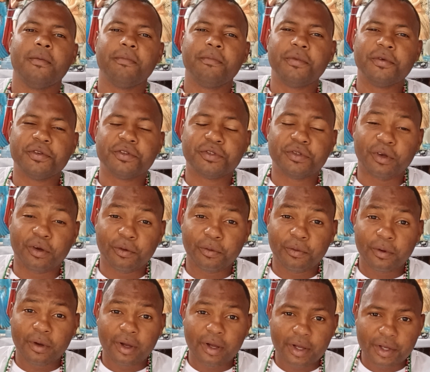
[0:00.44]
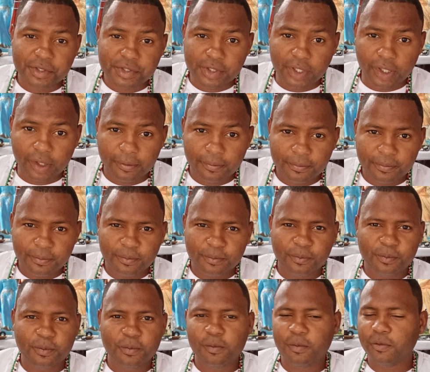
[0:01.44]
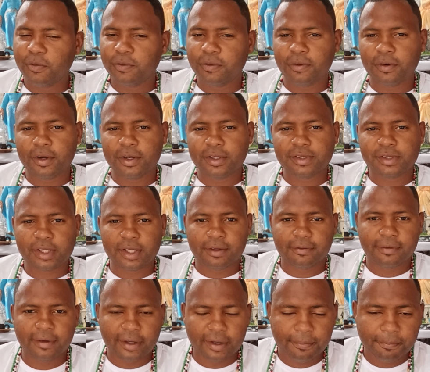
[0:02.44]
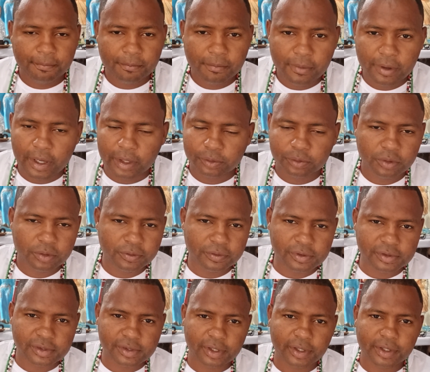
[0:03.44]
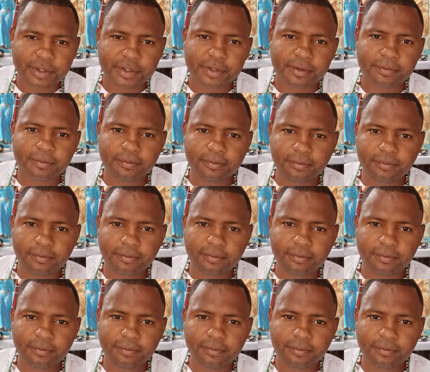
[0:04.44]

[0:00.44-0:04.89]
Pessoal, axé. Um forte saravá a todos vocês.